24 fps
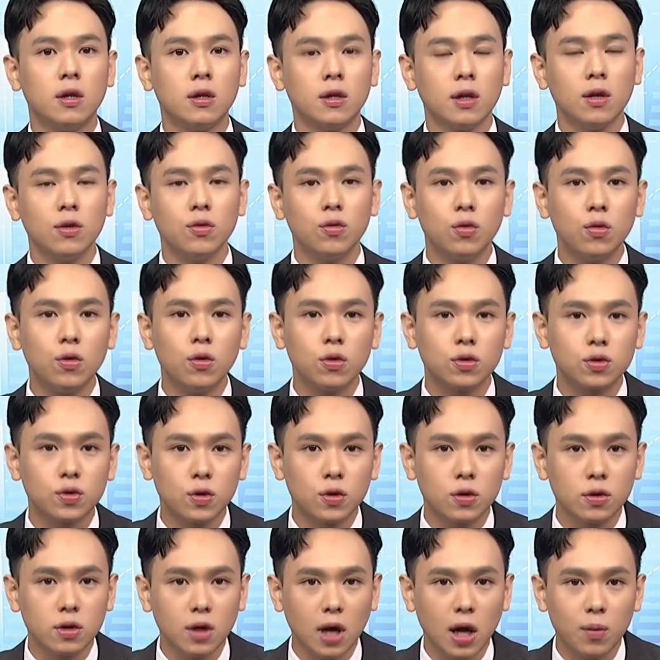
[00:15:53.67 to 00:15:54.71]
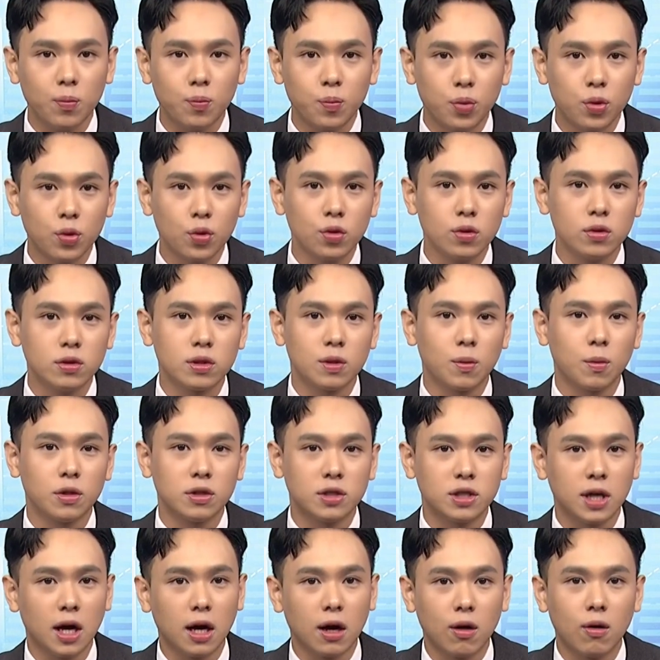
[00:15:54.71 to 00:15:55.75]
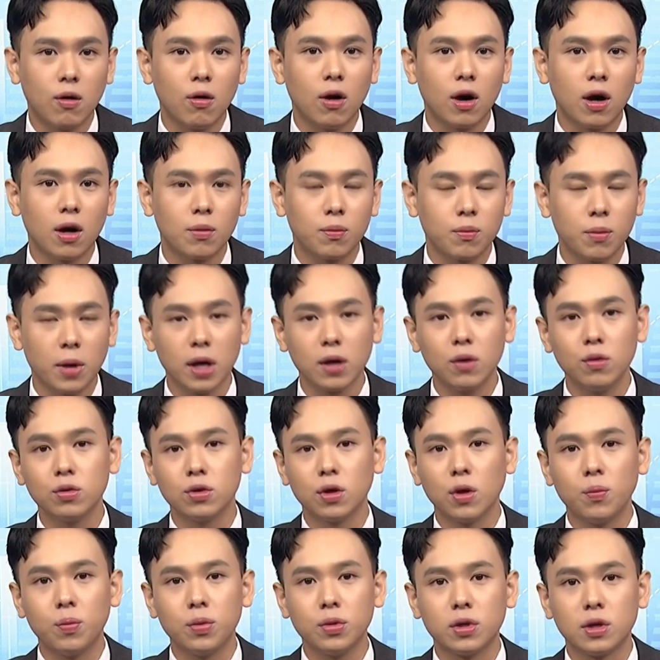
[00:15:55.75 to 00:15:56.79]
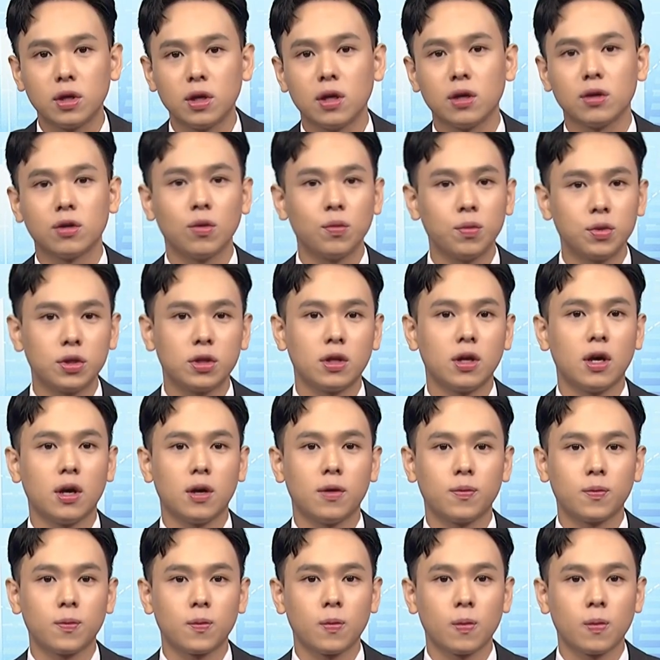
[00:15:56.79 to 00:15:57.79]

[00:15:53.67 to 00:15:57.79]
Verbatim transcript: 那如果说他不论怎么讲话，美股都不跌都不跌，